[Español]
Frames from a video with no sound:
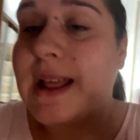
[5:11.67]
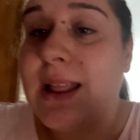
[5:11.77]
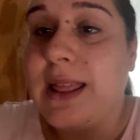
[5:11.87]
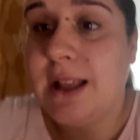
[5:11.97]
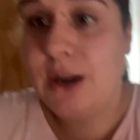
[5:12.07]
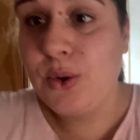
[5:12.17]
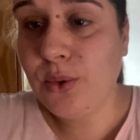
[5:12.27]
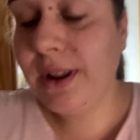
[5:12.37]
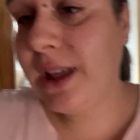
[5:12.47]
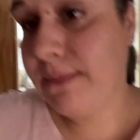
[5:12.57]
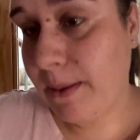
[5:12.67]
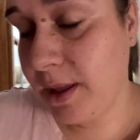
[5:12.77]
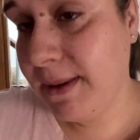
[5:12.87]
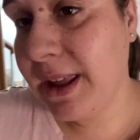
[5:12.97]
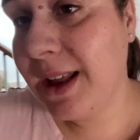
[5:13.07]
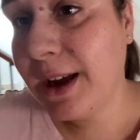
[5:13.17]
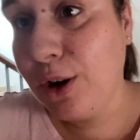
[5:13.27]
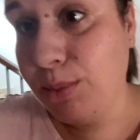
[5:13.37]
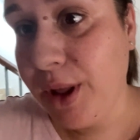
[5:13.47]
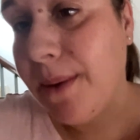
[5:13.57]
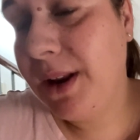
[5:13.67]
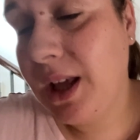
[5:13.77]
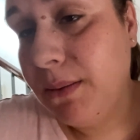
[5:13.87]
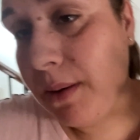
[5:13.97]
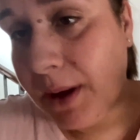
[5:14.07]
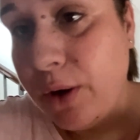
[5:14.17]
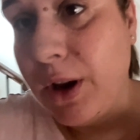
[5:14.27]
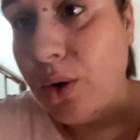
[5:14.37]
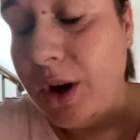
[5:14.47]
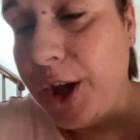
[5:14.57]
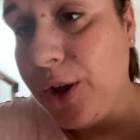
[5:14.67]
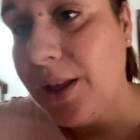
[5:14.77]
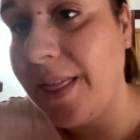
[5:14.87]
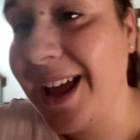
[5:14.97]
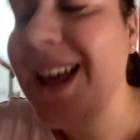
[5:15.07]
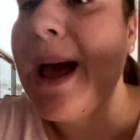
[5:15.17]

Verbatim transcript: del lunes, que vamos de mañana, que no podía venir papi a lo del colegio de Adai,